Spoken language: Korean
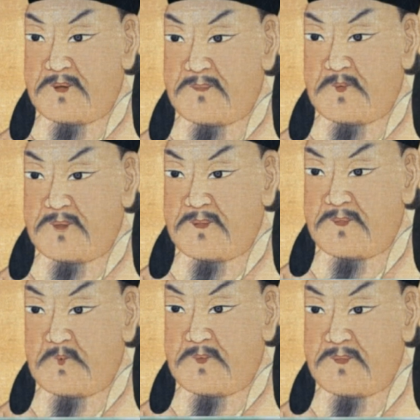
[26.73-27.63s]

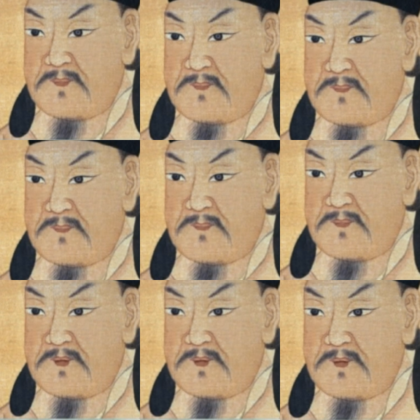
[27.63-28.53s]
당나라에서
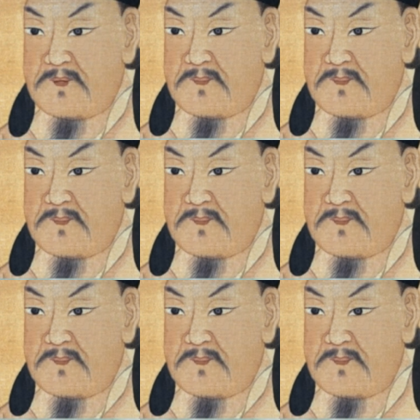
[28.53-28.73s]
벼슬길에 오른